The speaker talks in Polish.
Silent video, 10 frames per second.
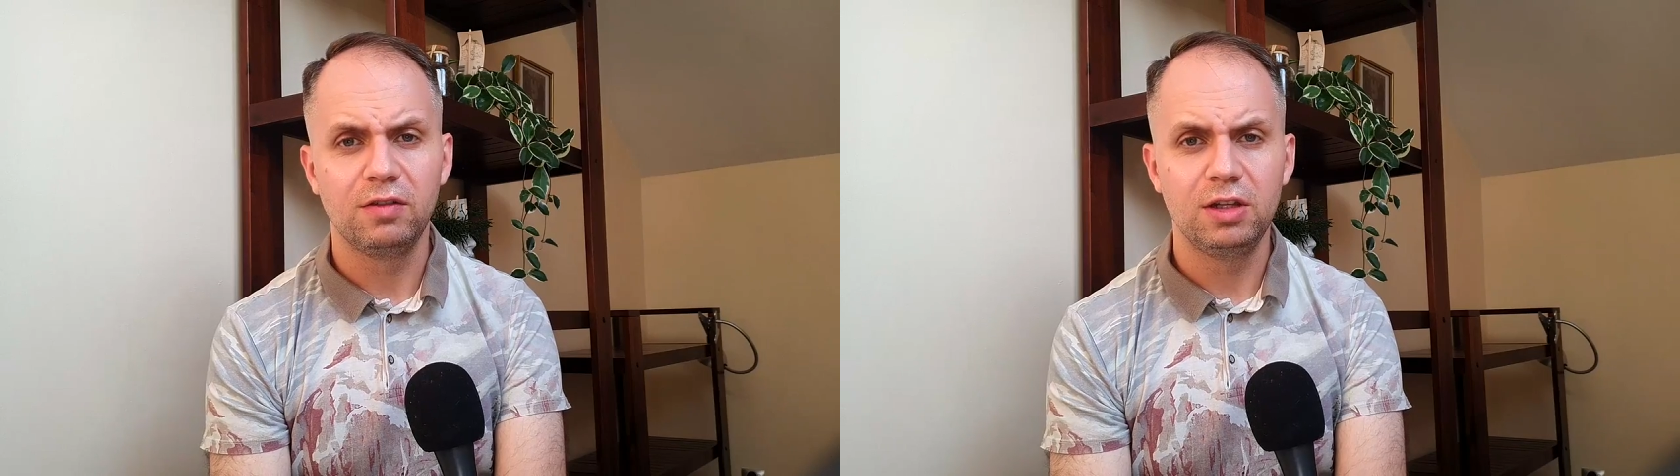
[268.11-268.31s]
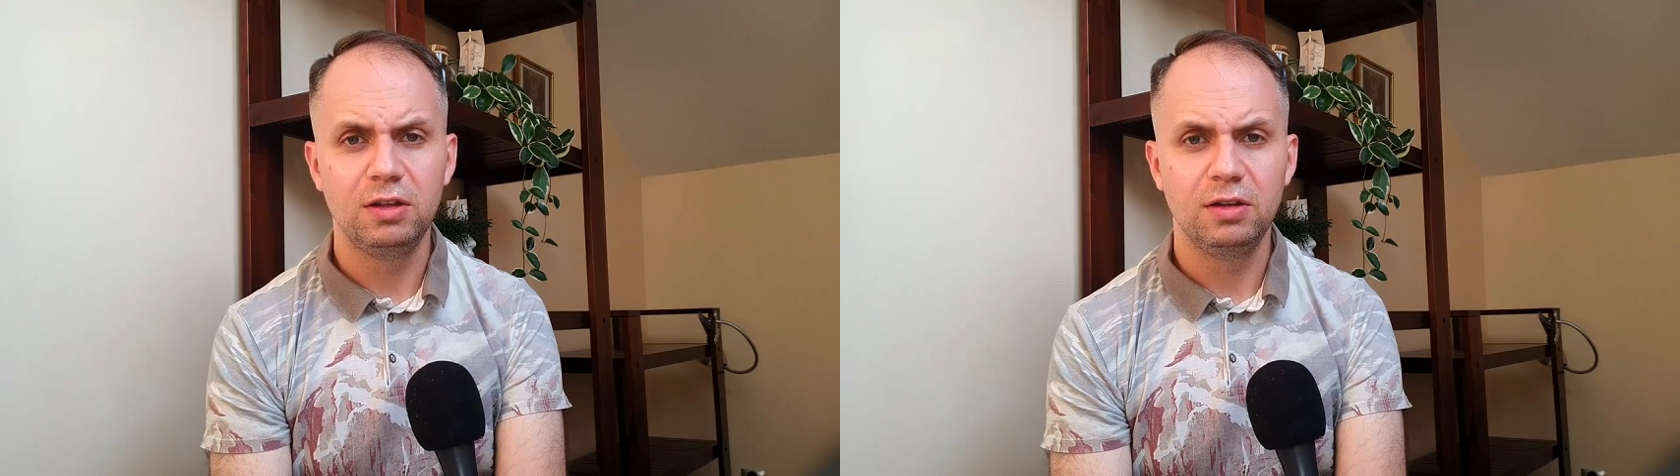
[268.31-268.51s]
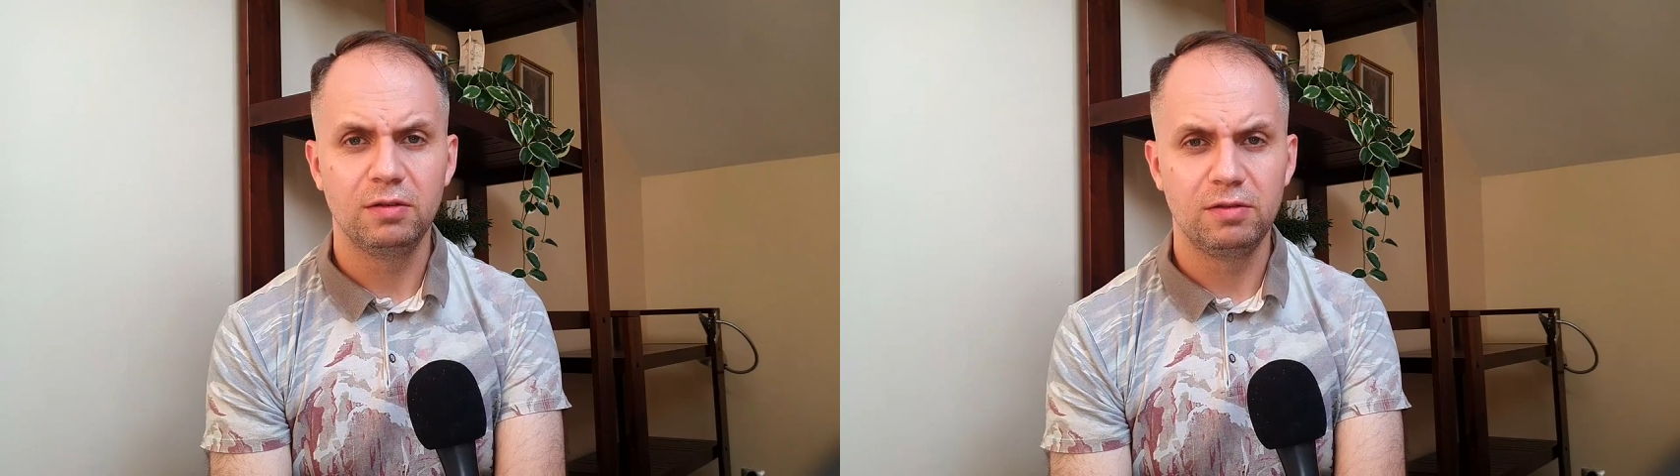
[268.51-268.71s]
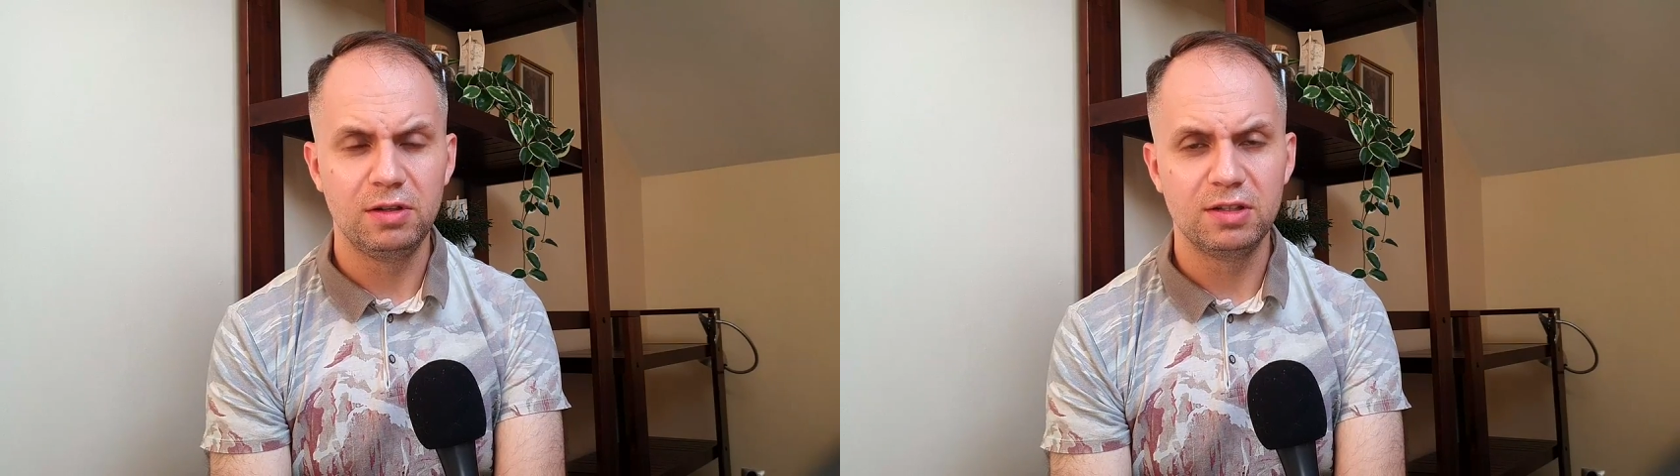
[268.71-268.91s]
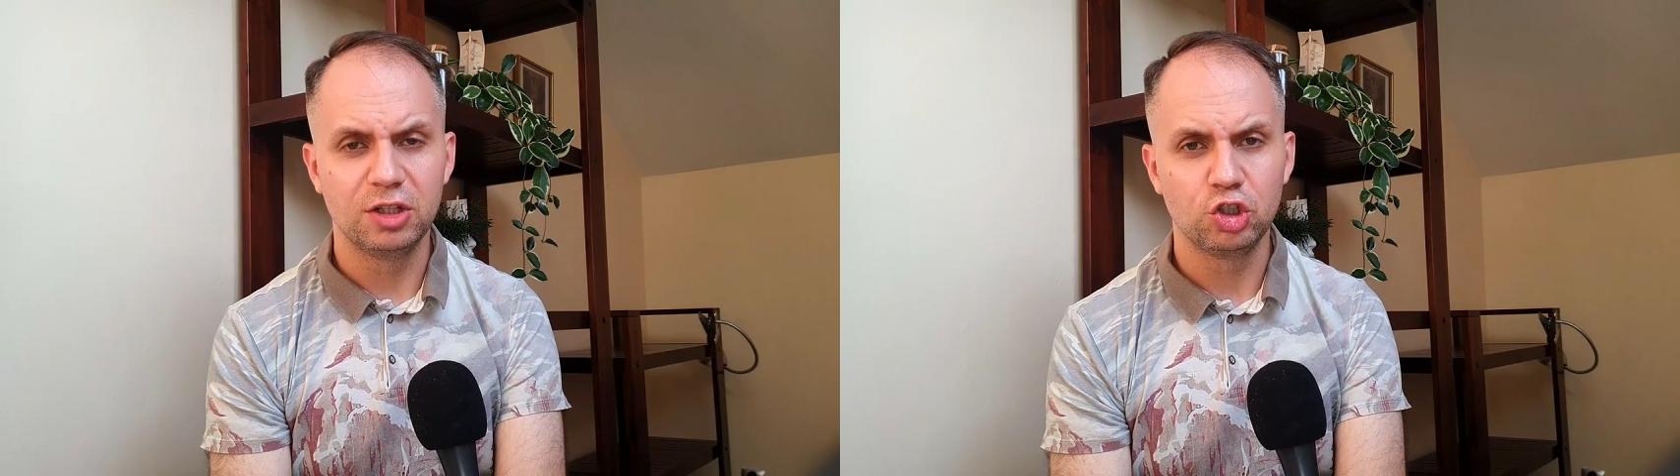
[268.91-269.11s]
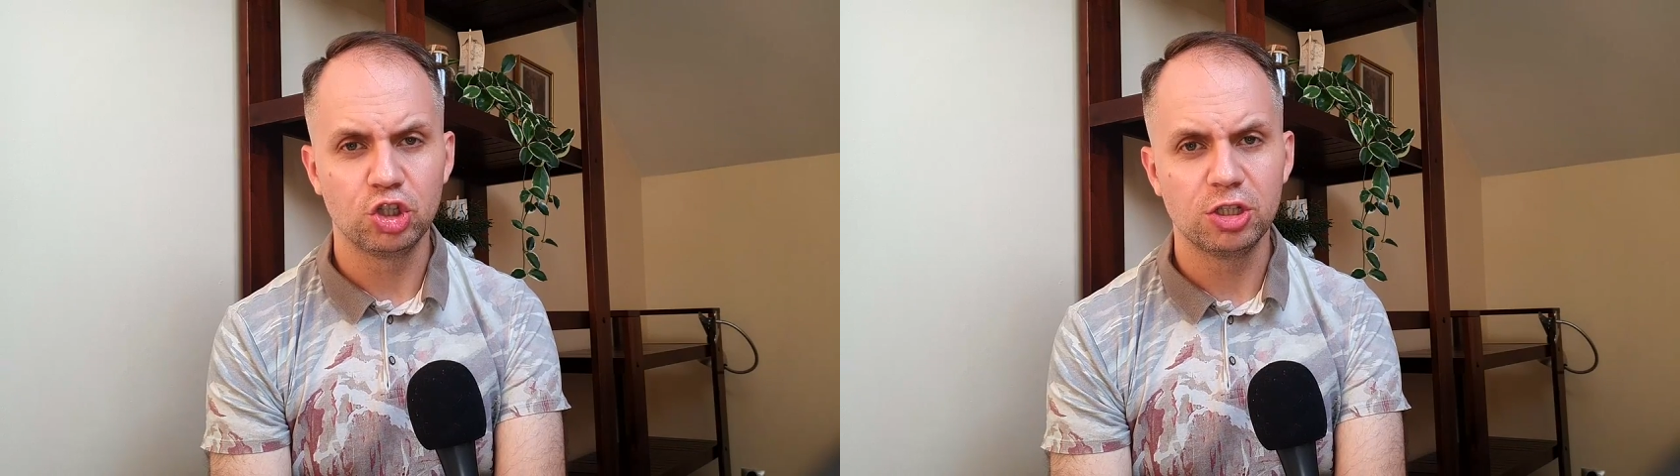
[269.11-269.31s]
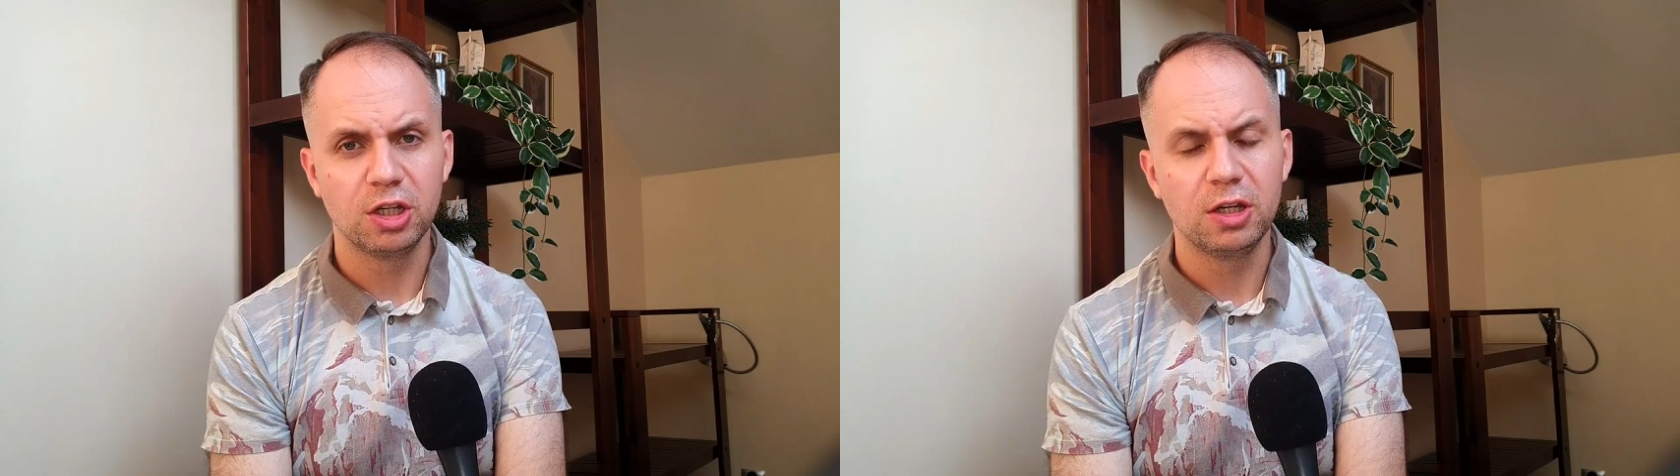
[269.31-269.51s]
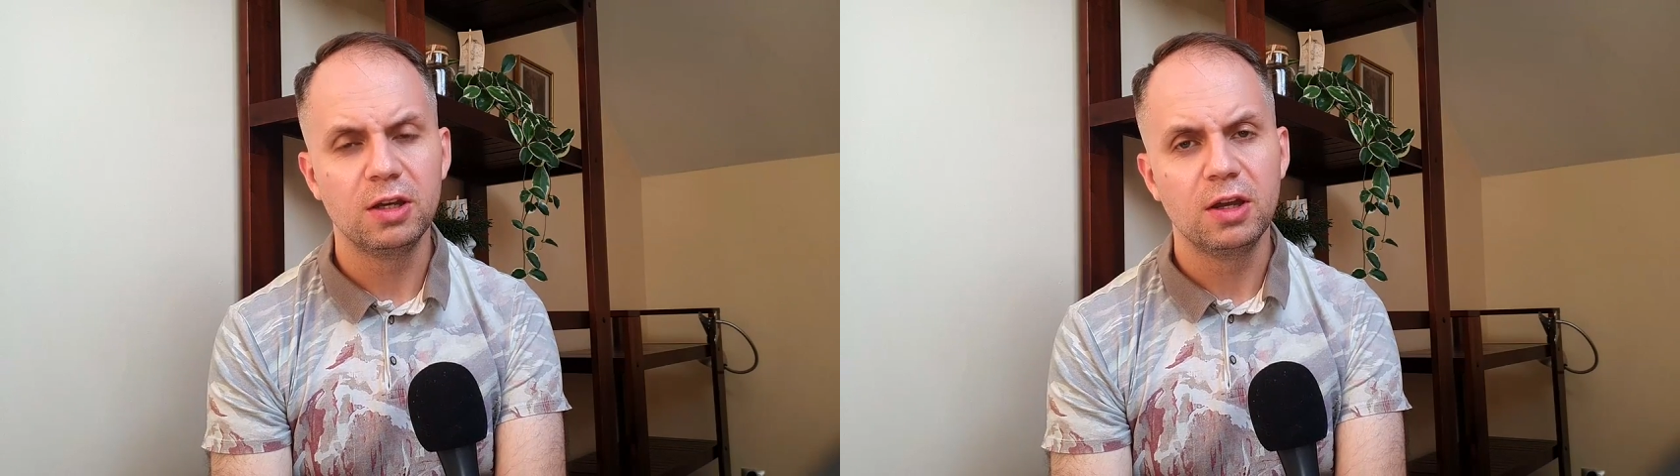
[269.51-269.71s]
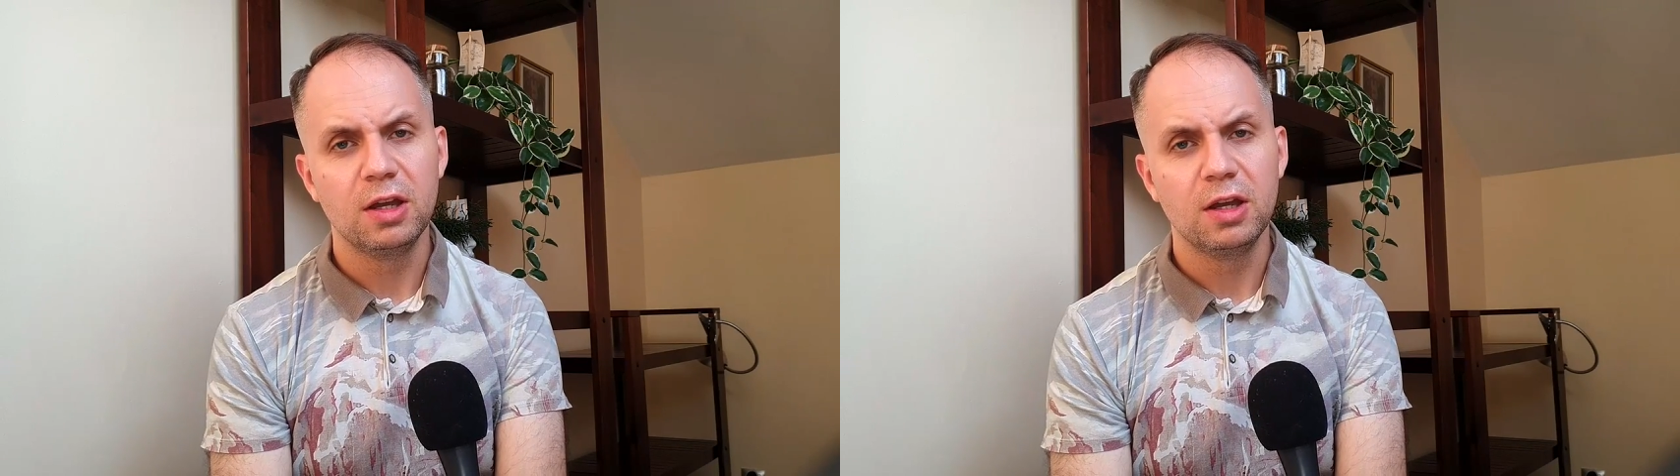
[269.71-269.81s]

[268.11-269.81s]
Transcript: chwili w lidze trzeciej,